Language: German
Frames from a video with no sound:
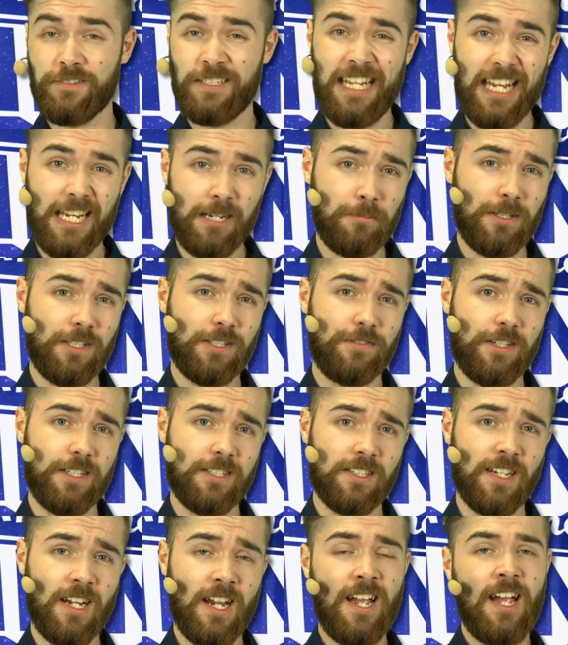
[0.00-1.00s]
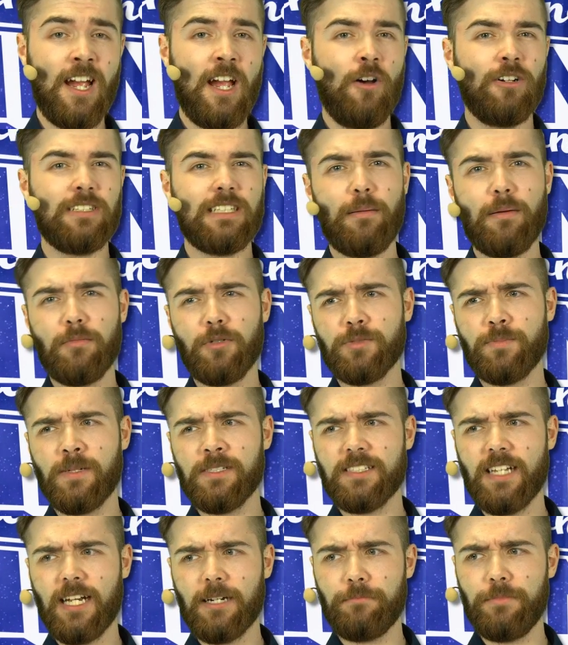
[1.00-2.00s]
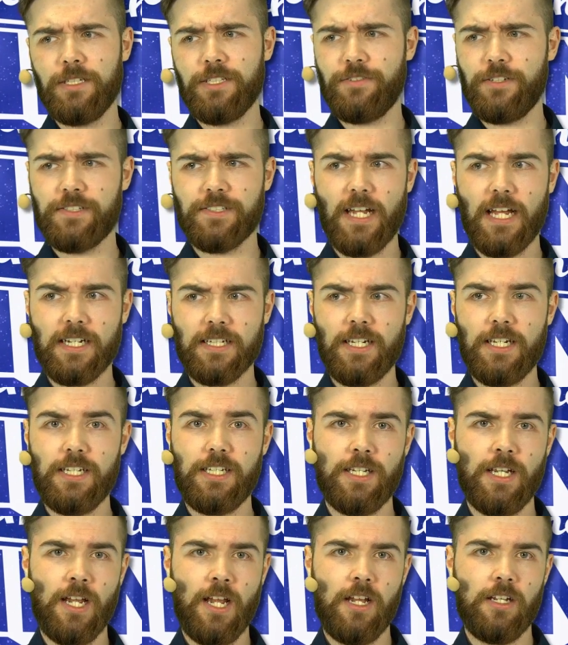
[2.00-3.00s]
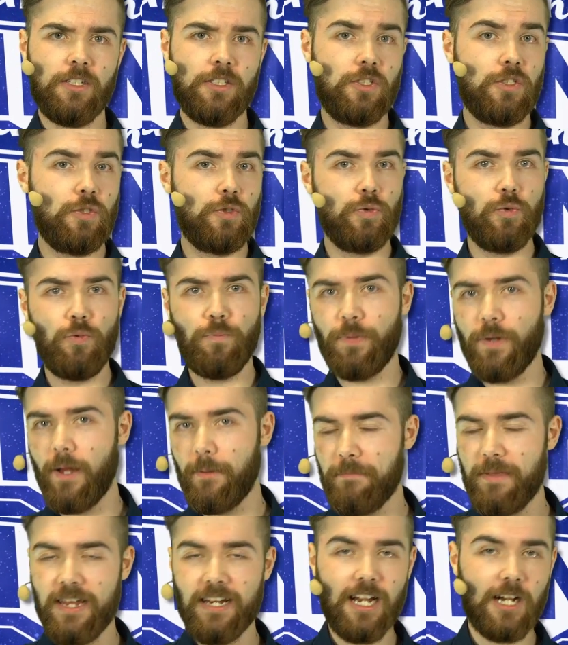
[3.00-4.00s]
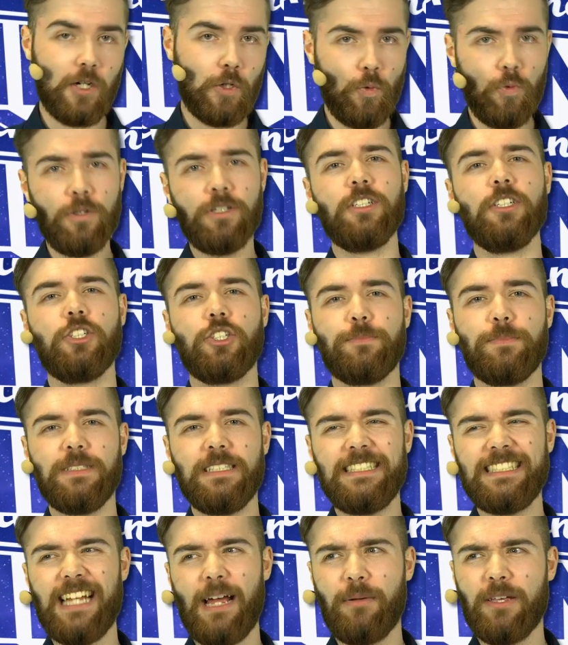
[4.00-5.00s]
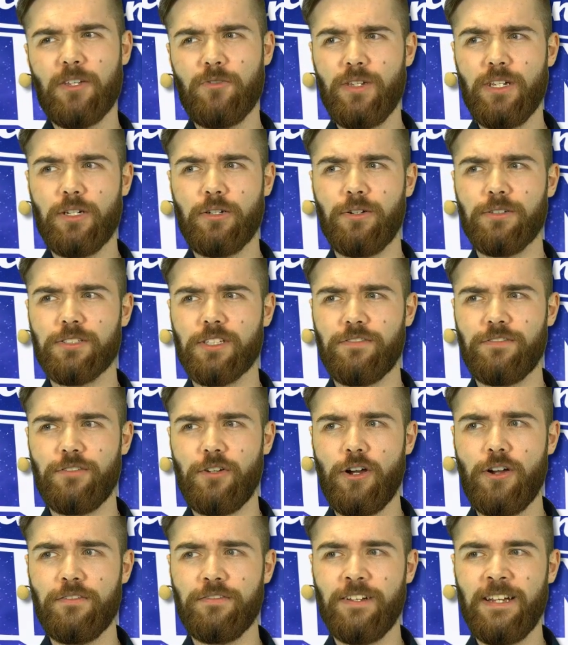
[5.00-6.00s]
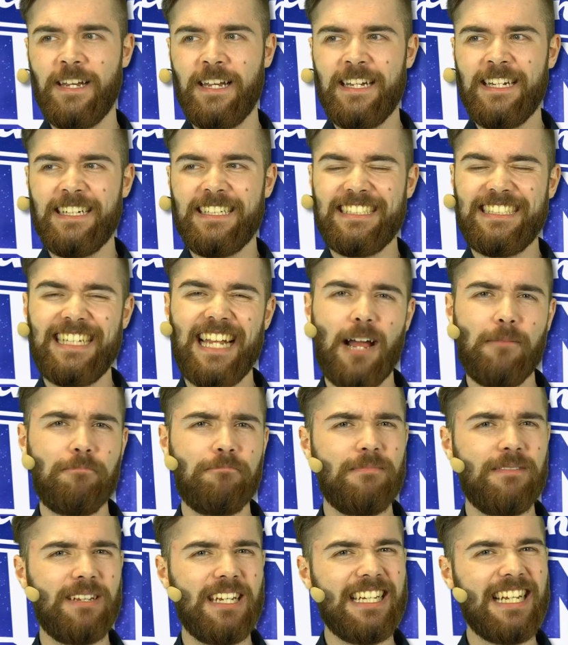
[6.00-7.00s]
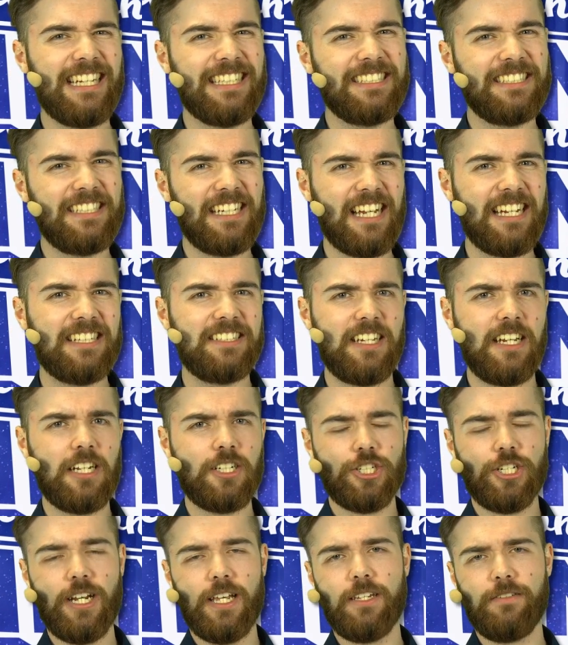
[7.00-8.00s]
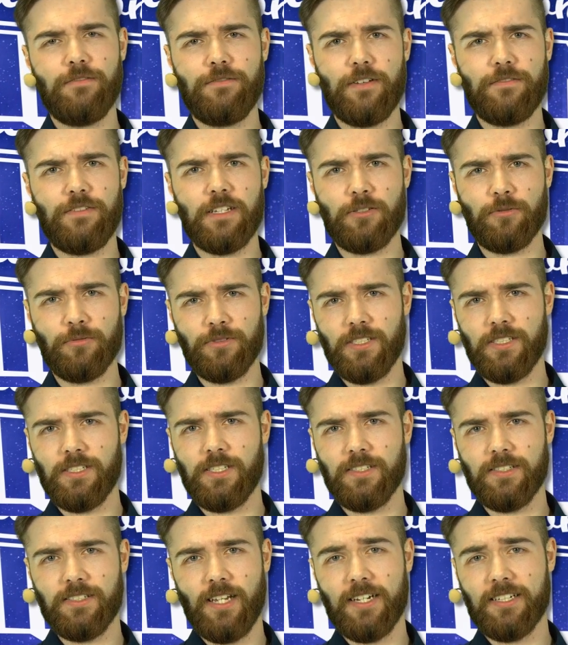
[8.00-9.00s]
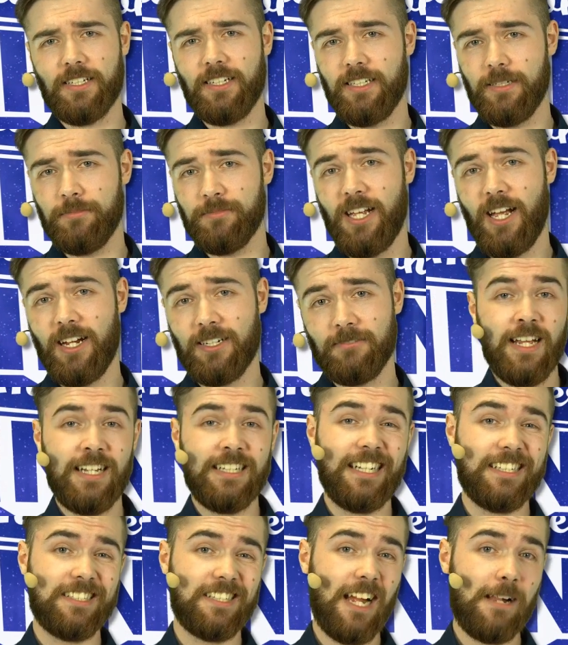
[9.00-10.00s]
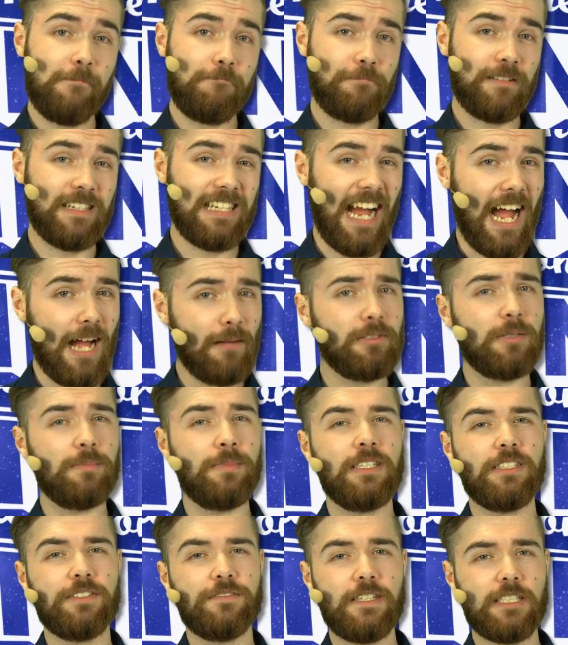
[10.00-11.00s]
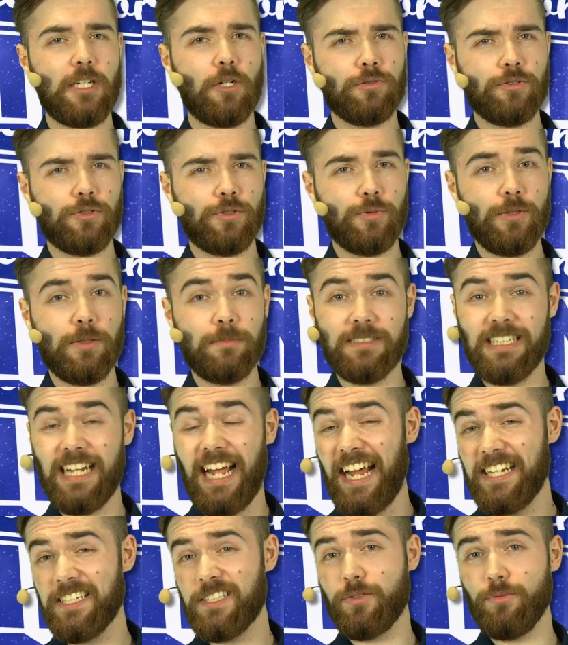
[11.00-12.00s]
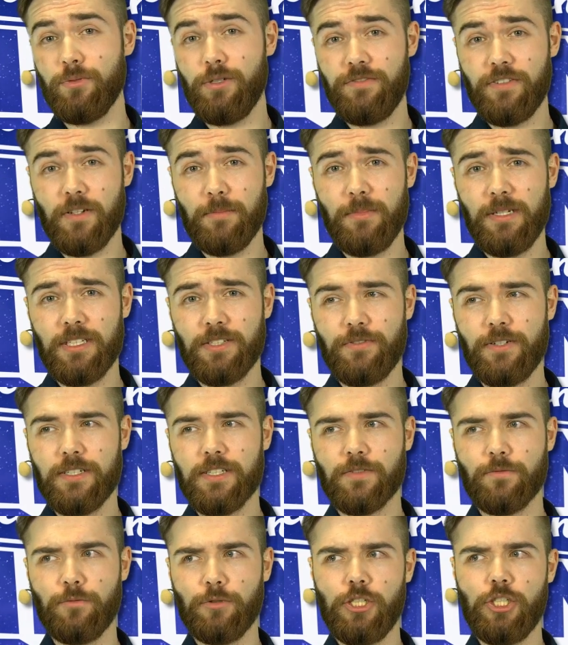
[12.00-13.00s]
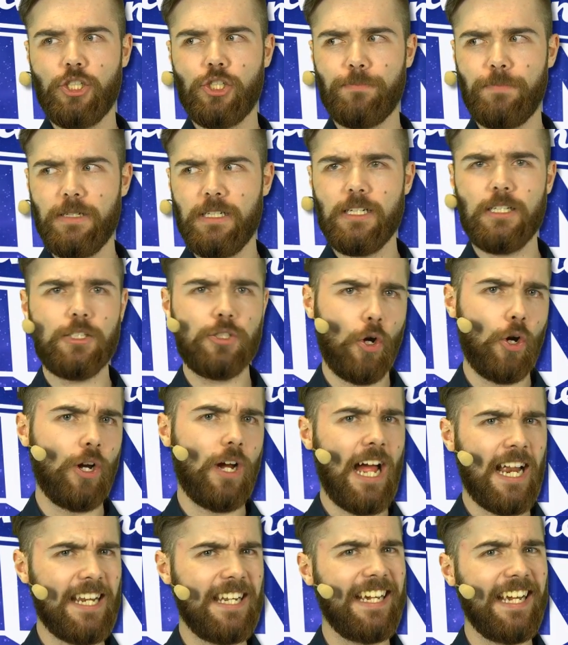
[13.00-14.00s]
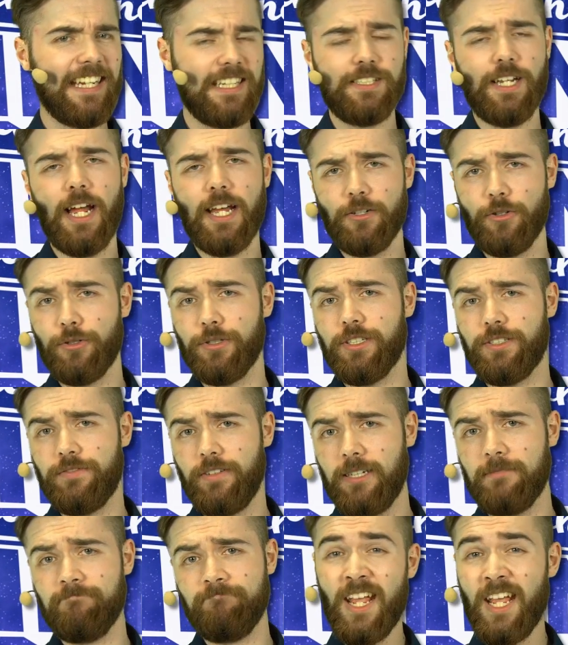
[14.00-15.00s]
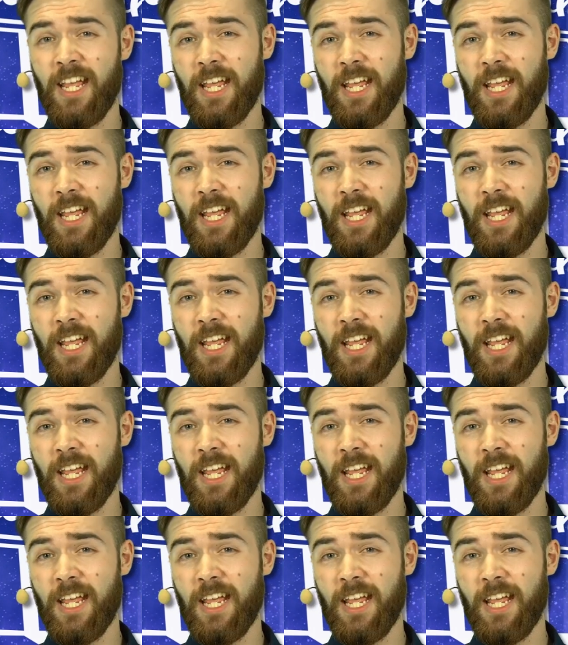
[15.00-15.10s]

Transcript: gegen Misfits. Und dabei muss man sagen, Misfits hat nicht super mega gut gespielt, aber Unicorns of Love die haben in einer sehr, sehr schlechten Verfassung sich gezeigt an dem Tag. Deshalb kam es im Endeffekt auch zu einem 3 zu 0 für Misfits, wo die Spiele doch alle recht eindeutig waren.